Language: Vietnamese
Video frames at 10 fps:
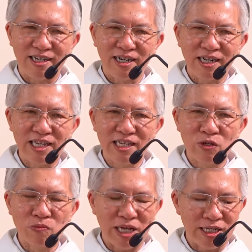ra khi
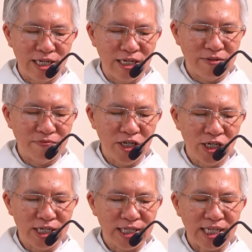chúng ta đến
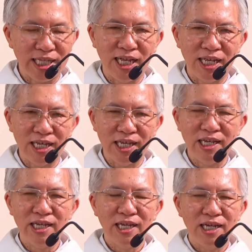với thánh
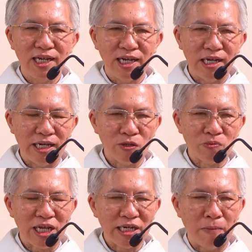lễ à,
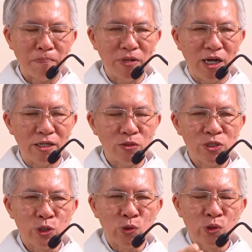chúng ta gặp gỡ
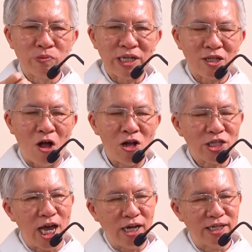Chúa Giêsu chúng ta
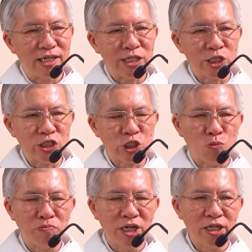đón nhận cái sự
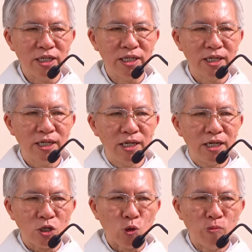sống mới
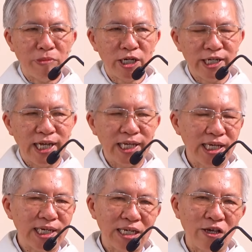rượu mới
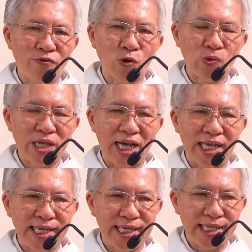đây các giáo phụ
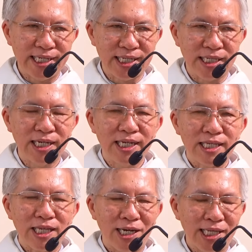giải thích
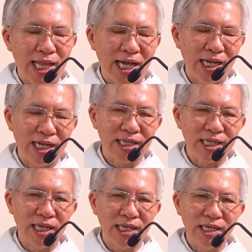đó là
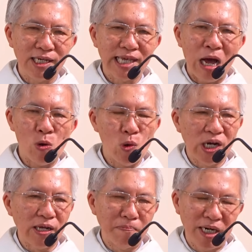cái giáo
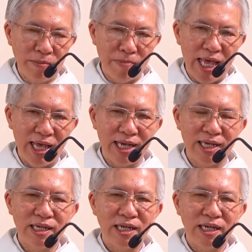huấn mới mẻ